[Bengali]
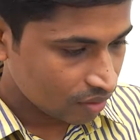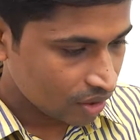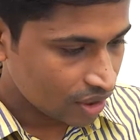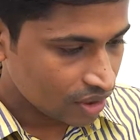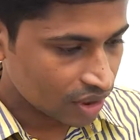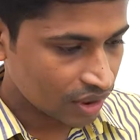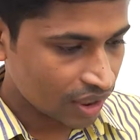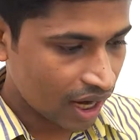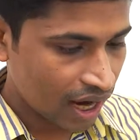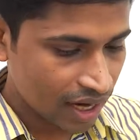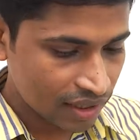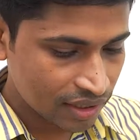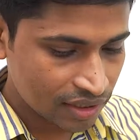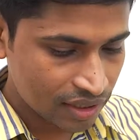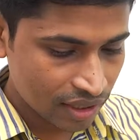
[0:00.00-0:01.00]
এর সাথে
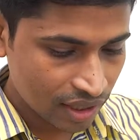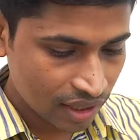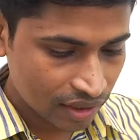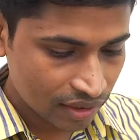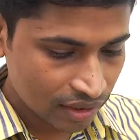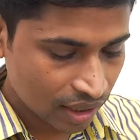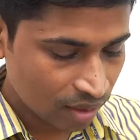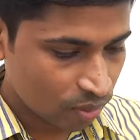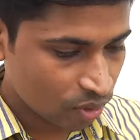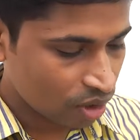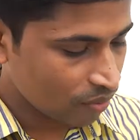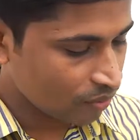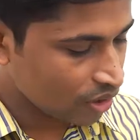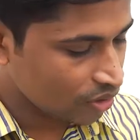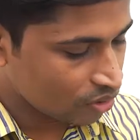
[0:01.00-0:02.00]
আটছে না তারপরেও
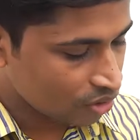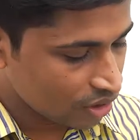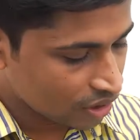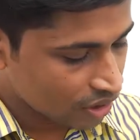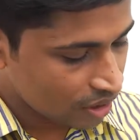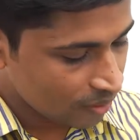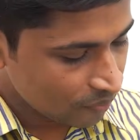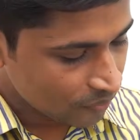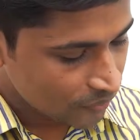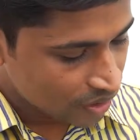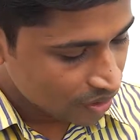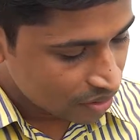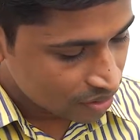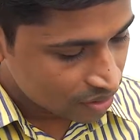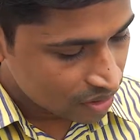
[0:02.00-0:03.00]
আমরা ধরে নিলাম
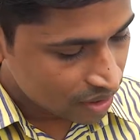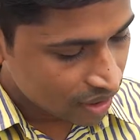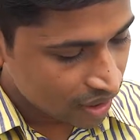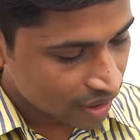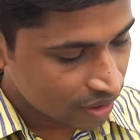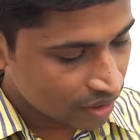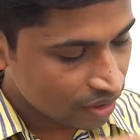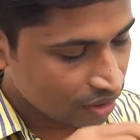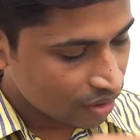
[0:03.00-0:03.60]
যে এই